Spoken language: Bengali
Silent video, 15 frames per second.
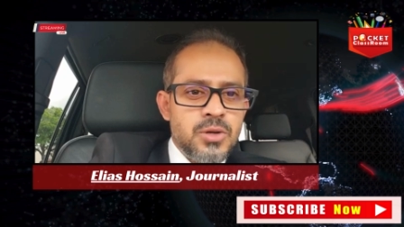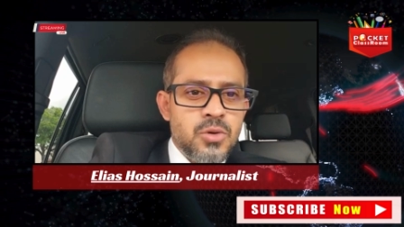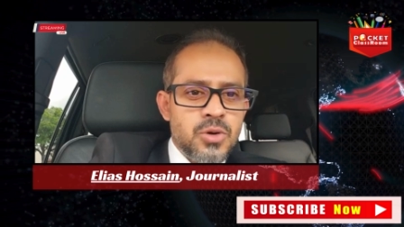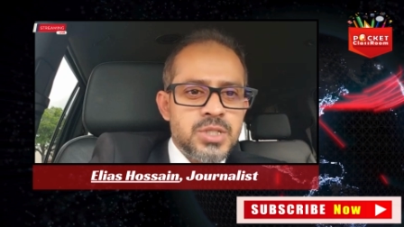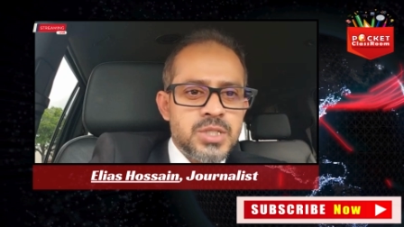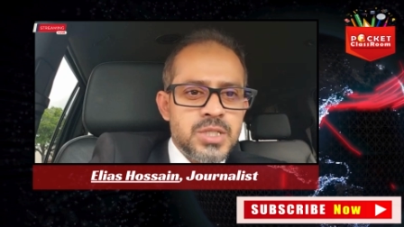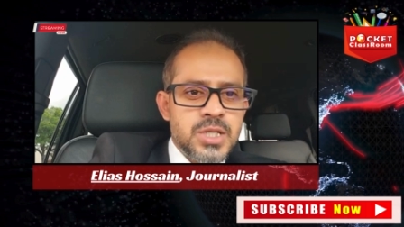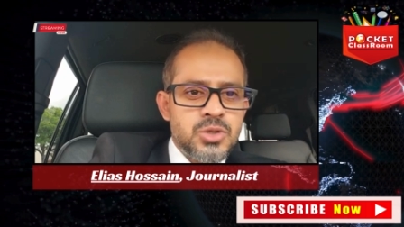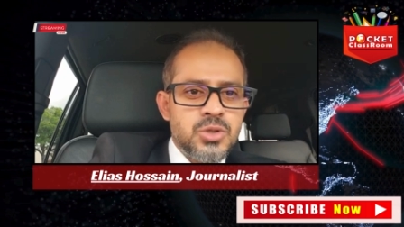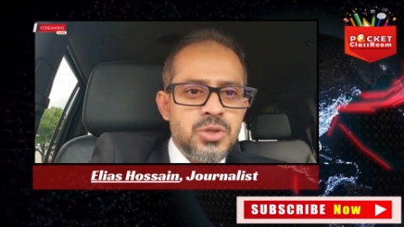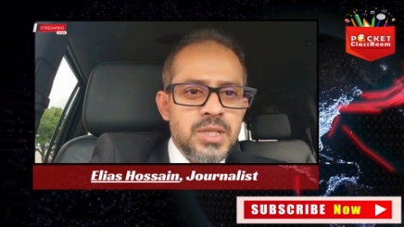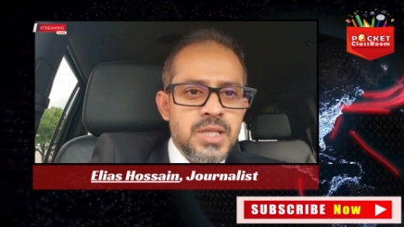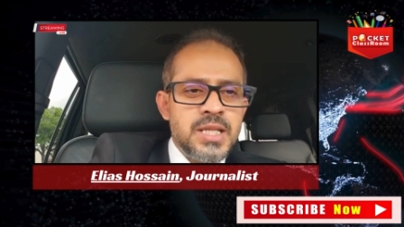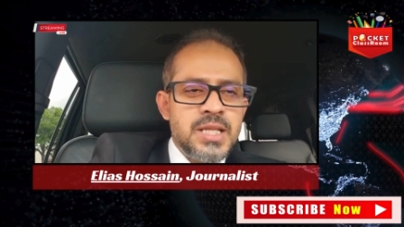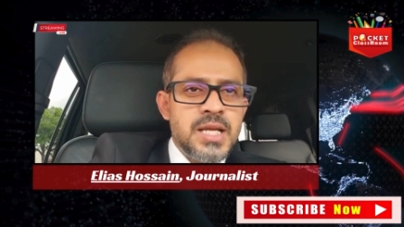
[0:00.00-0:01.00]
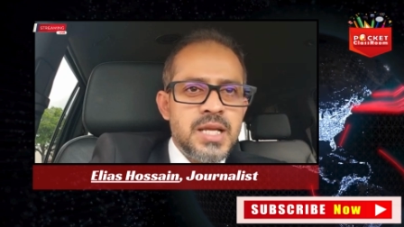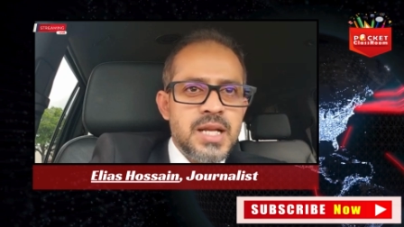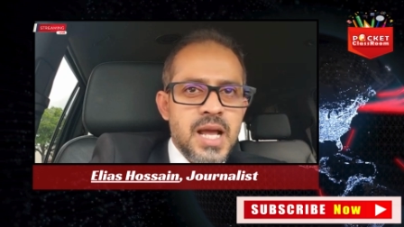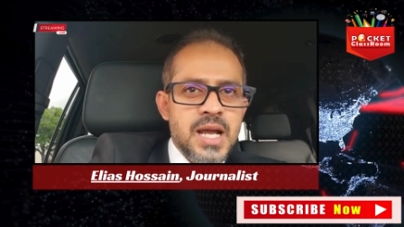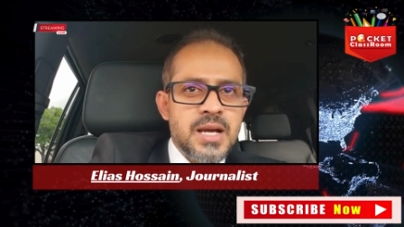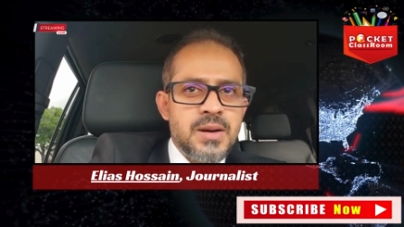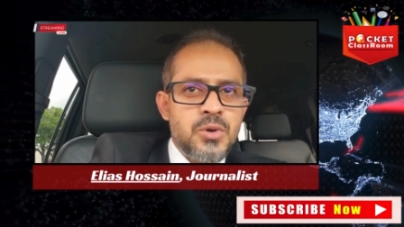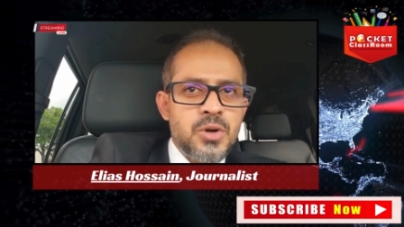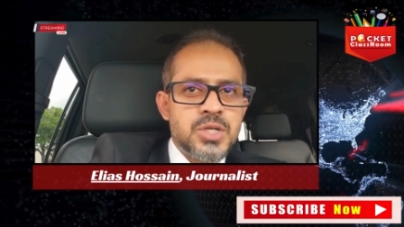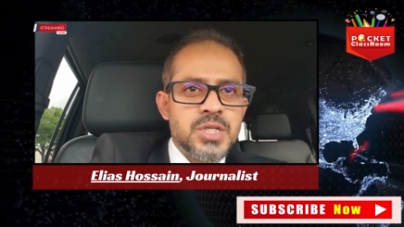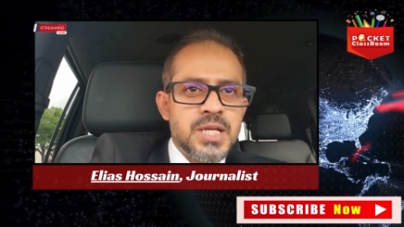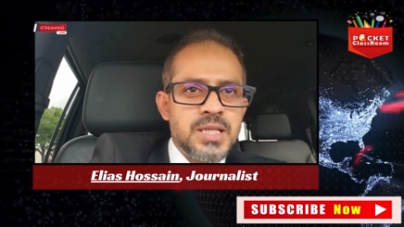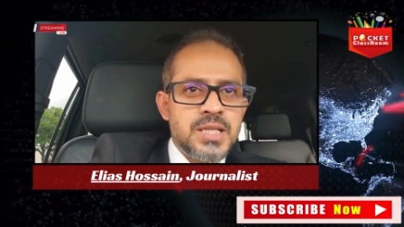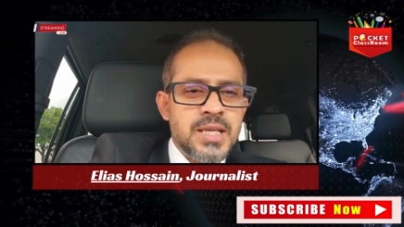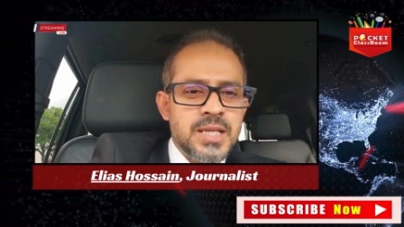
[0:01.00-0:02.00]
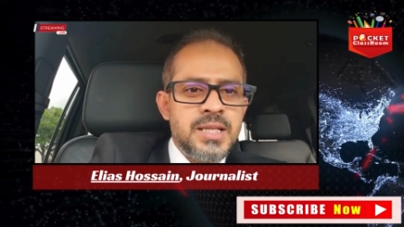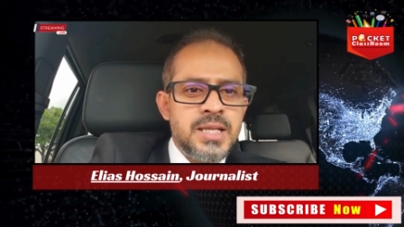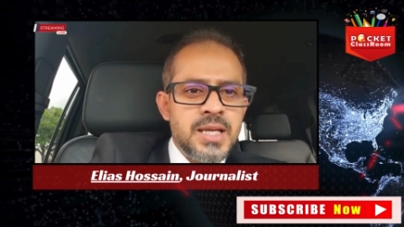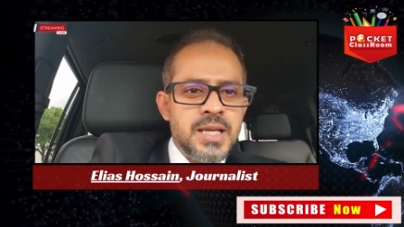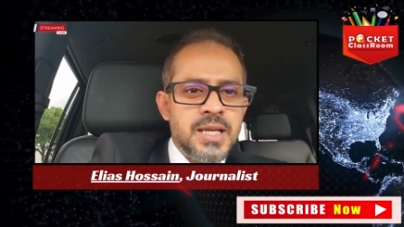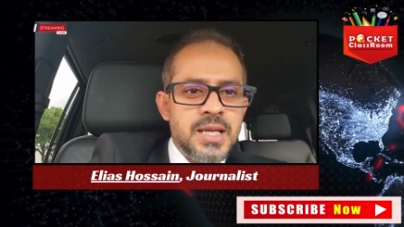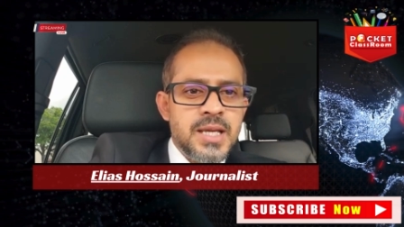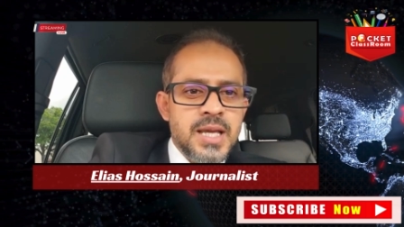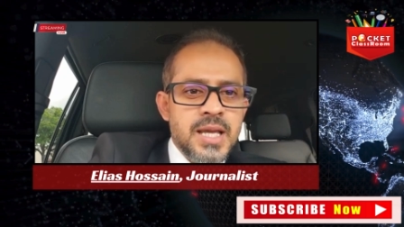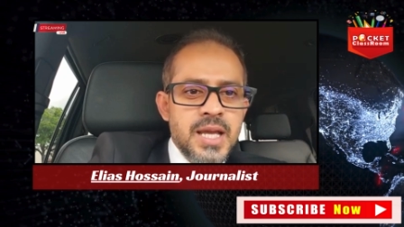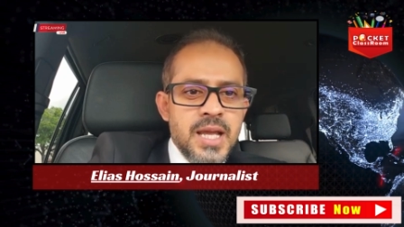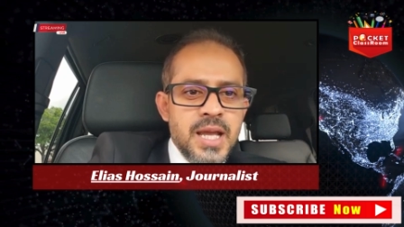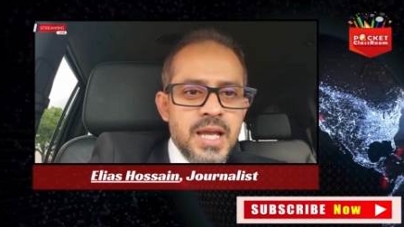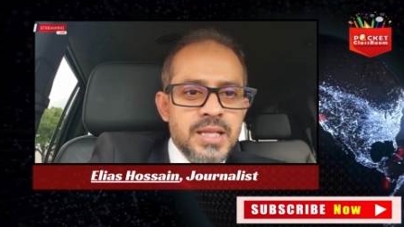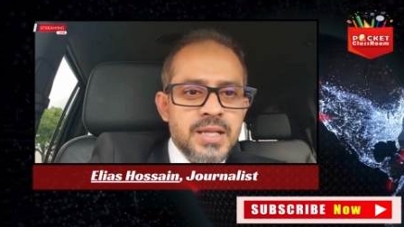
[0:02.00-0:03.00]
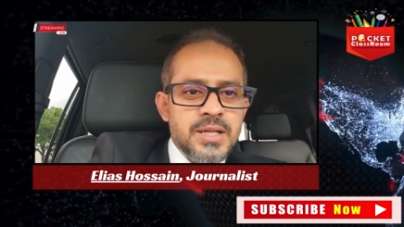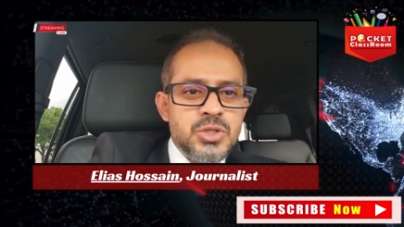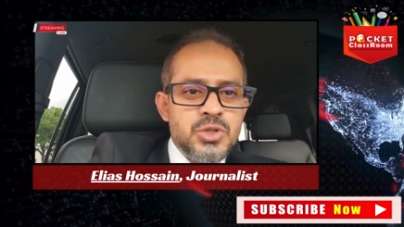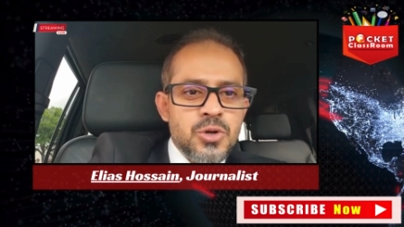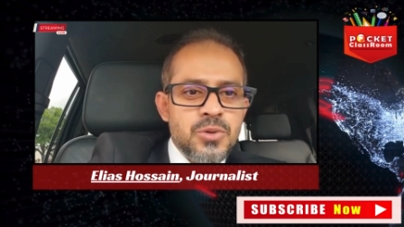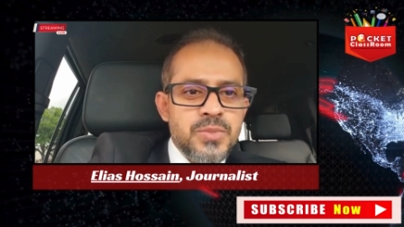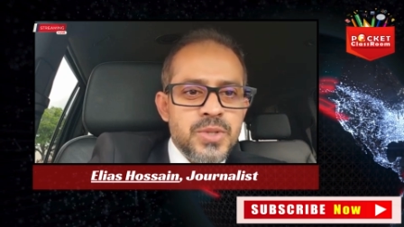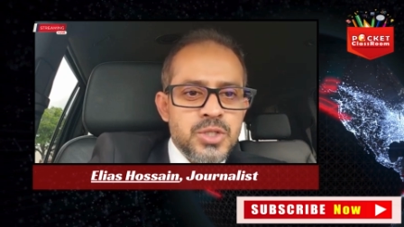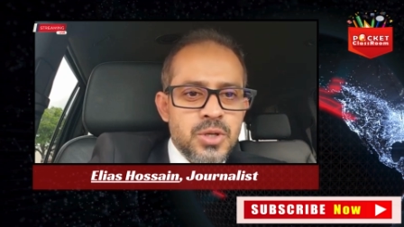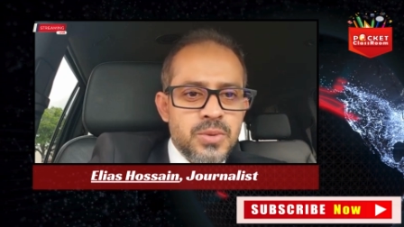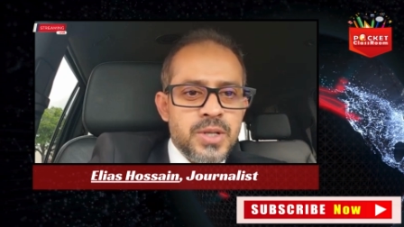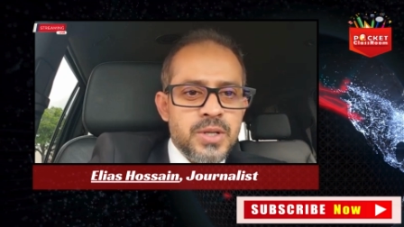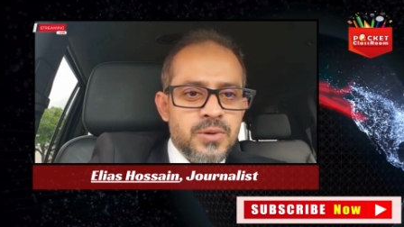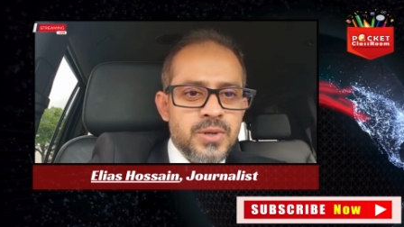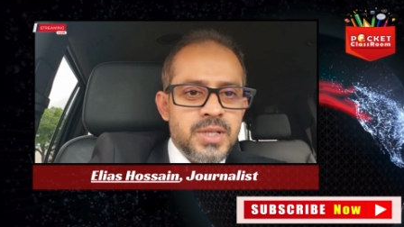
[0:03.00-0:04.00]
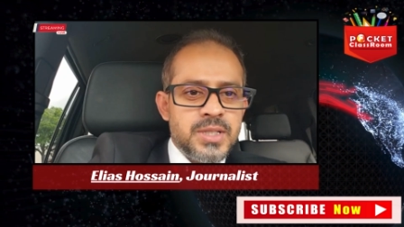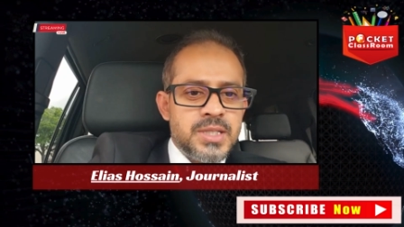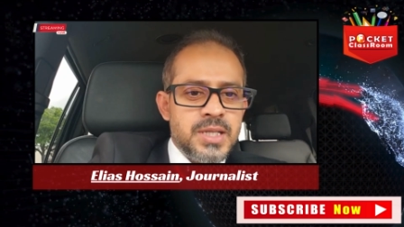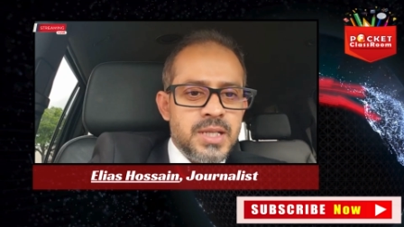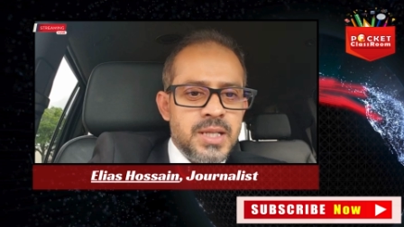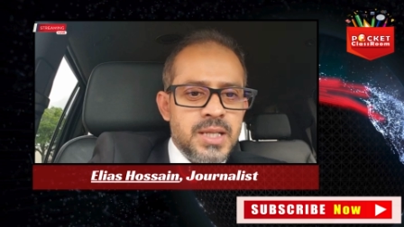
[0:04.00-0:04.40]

কনস্ট্রাকশন দিয়ে দিয়ে টাকা পয়সা দিয়ে দিয়ে এদের চর্বি জমানো হয়েছে